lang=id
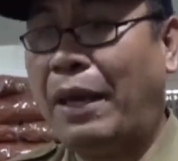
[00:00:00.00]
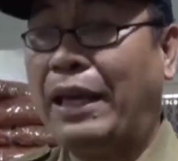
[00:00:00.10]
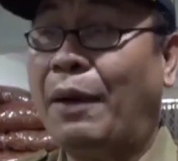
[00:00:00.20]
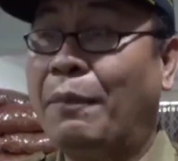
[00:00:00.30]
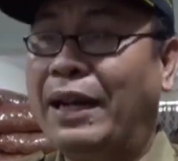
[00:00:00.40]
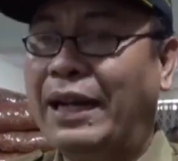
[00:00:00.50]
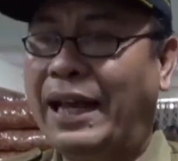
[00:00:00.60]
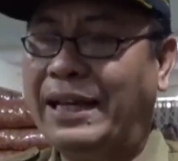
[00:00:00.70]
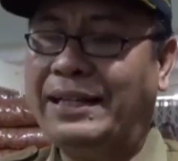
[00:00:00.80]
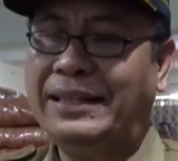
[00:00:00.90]
baik apa
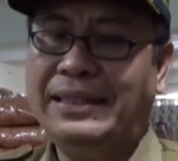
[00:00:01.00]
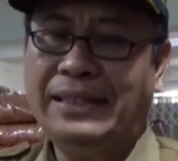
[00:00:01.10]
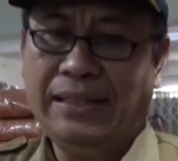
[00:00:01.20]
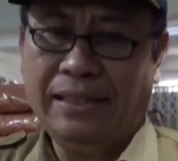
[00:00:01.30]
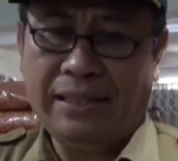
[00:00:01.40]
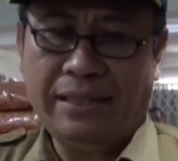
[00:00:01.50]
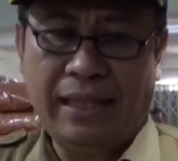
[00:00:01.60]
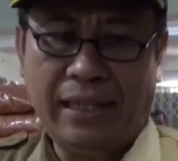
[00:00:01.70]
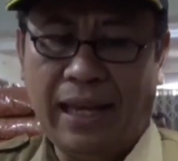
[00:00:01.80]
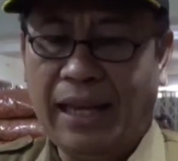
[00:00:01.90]
enggak
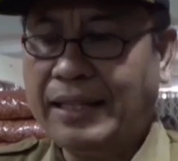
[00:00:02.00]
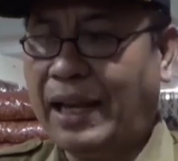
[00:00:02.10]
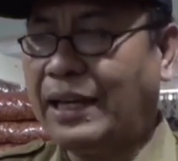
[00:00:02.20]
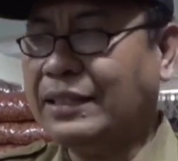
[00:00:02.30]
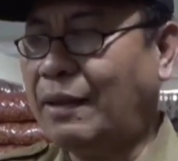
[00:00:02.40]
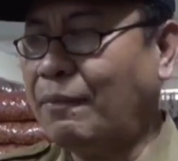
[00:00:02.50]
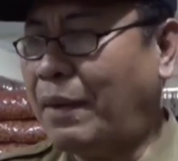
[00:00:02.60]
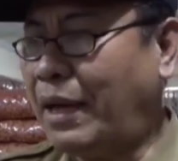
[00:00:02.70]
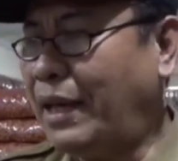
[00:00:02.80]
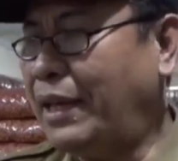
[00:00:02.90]
sehingga jangan
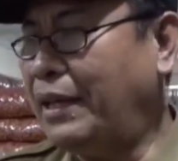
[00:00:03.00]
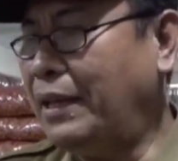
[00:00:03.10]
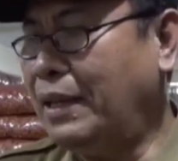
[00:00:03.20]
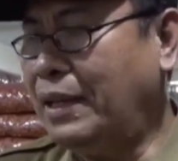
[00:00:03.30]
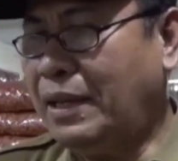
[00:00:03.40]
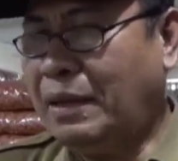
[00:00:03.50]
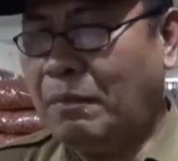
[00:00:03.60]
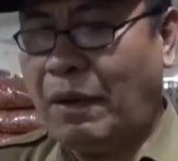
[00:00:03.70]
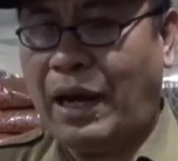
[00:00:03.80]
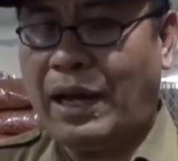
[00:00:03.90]
sampai
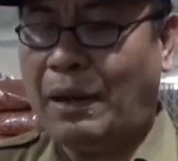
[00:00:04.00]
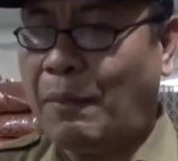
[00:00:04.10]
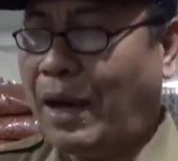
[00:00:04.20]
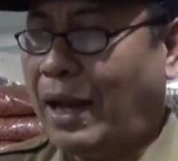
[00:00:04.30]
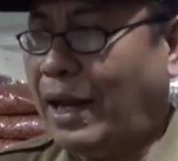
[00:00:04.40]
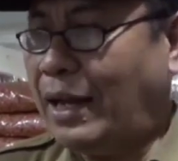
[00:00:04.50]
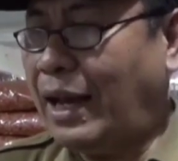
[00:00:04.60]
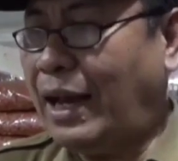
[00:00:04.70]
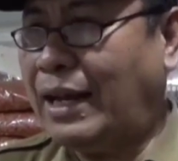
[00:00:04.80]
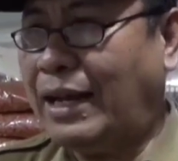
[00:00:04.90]
makanan-makanan
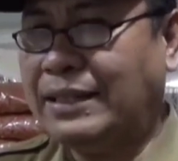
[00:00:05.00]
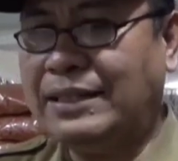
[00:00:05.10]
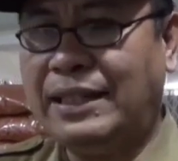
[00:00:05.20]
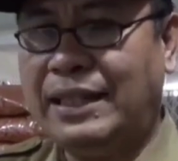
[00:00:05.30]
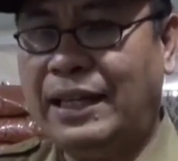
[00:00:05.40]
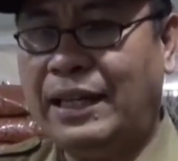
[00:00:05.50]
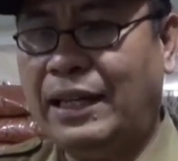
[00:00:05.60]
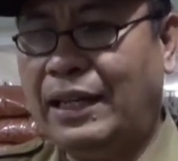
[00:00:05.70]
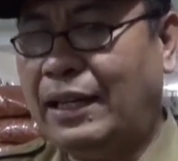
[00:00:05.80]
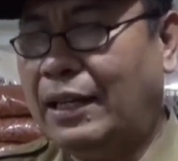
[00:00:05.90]
yang ada di sini ini
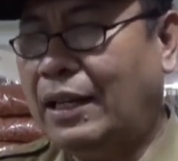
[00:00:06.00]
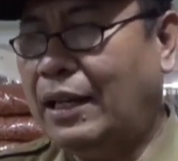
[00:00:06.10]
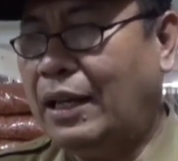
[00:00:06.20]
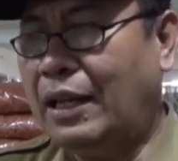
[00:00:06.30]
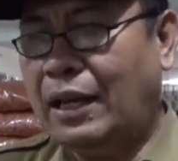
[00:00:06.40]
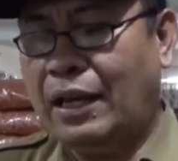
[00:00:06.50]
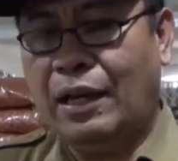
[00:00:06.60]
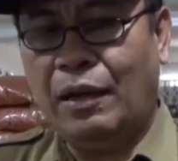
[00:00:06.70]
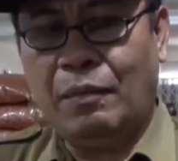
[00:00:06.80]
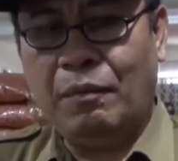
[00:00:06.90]
eh,